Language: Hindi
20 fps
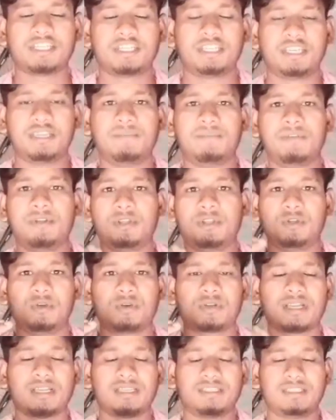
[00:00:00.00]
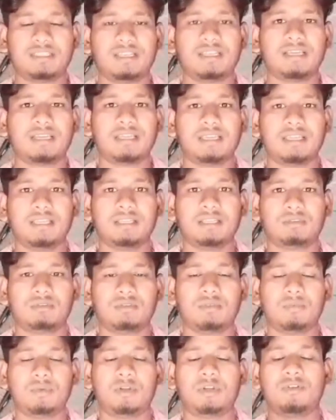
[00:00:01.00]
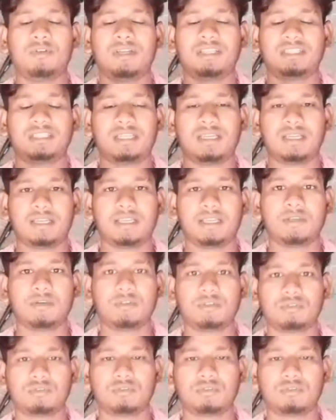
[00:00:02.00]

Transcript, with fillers: कि वीडियो कैसी लगी तो वीडियो अच्छी लगी हो